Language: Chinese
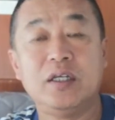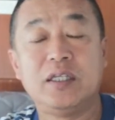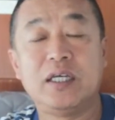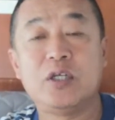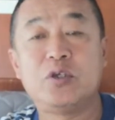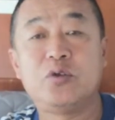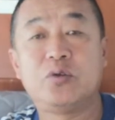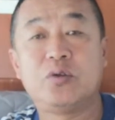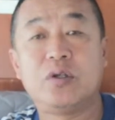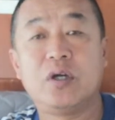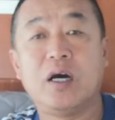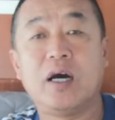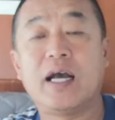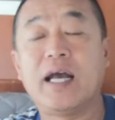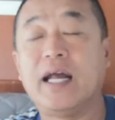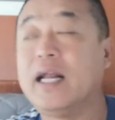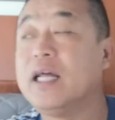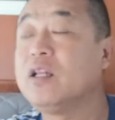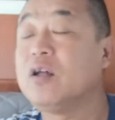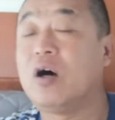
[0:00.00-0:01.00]
在去
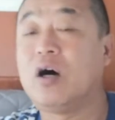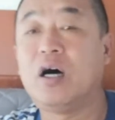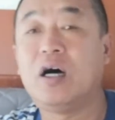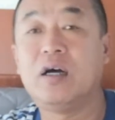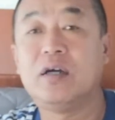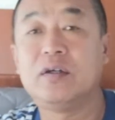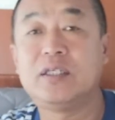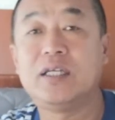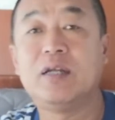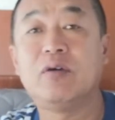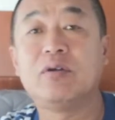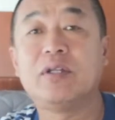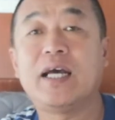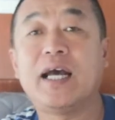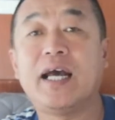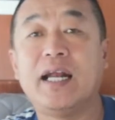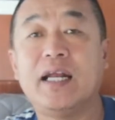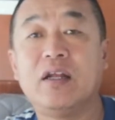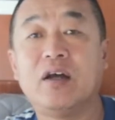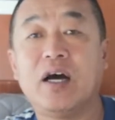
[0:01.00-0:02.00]
海南岛哈，现在我在
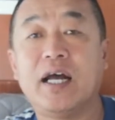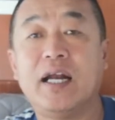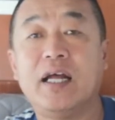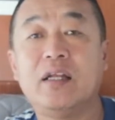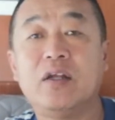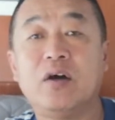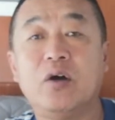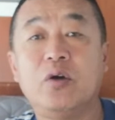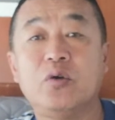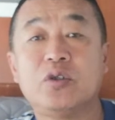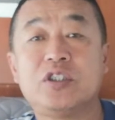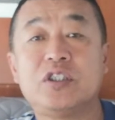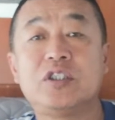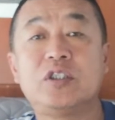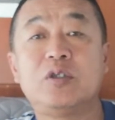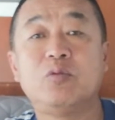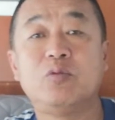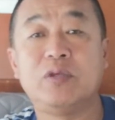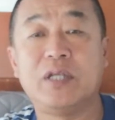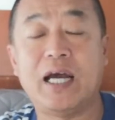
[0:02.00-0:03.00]
海南岛，海南岛有四
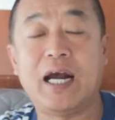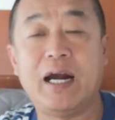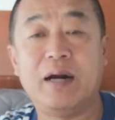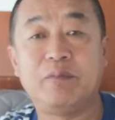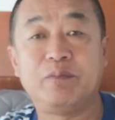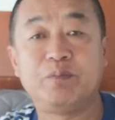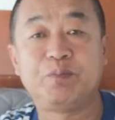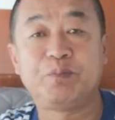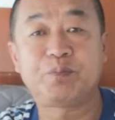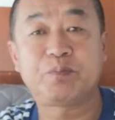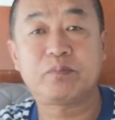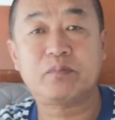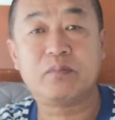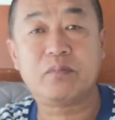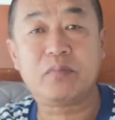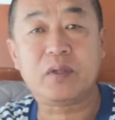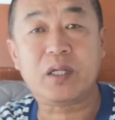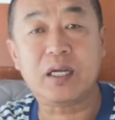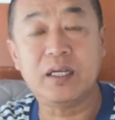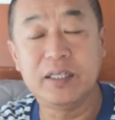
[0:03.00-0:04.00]
十五家，
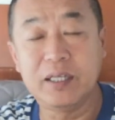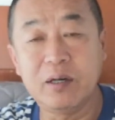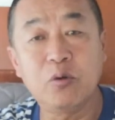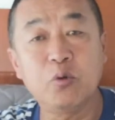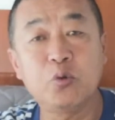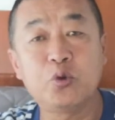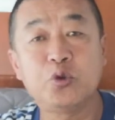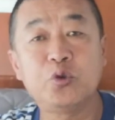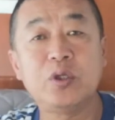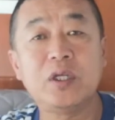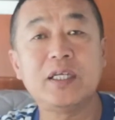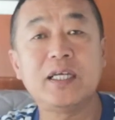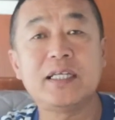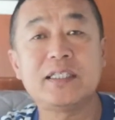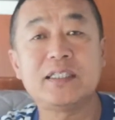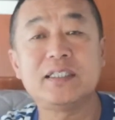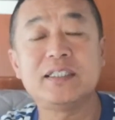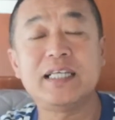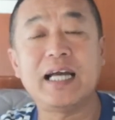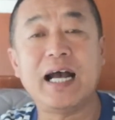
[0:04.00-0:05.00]
也陆续的在
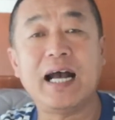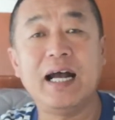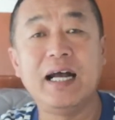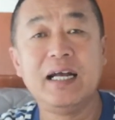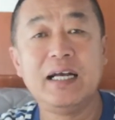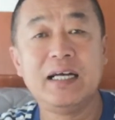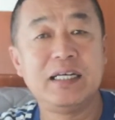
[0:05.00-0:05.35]
增加。